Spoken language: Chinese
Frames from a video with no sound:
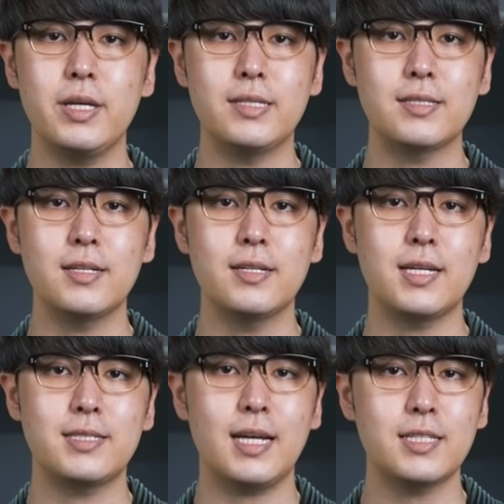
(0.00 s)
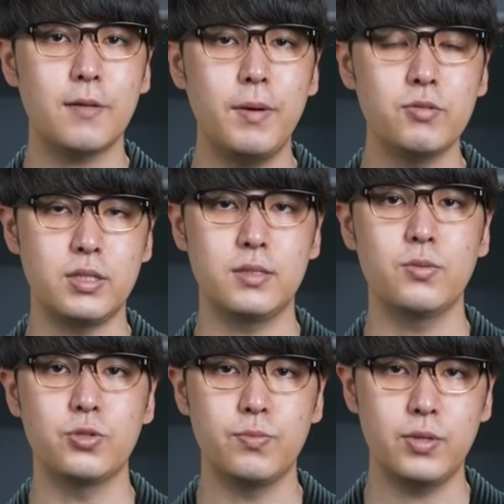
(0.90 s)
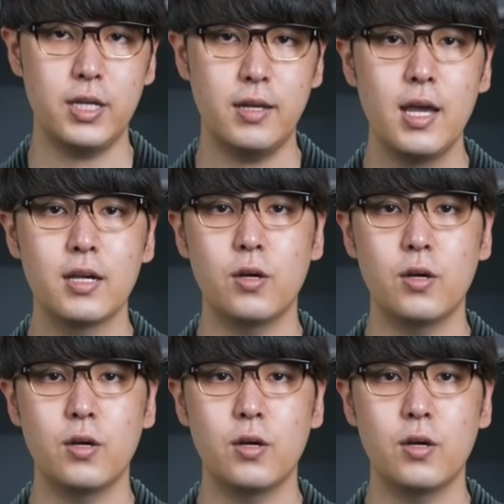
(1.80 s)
以色列在加沙的暴行坐视不理，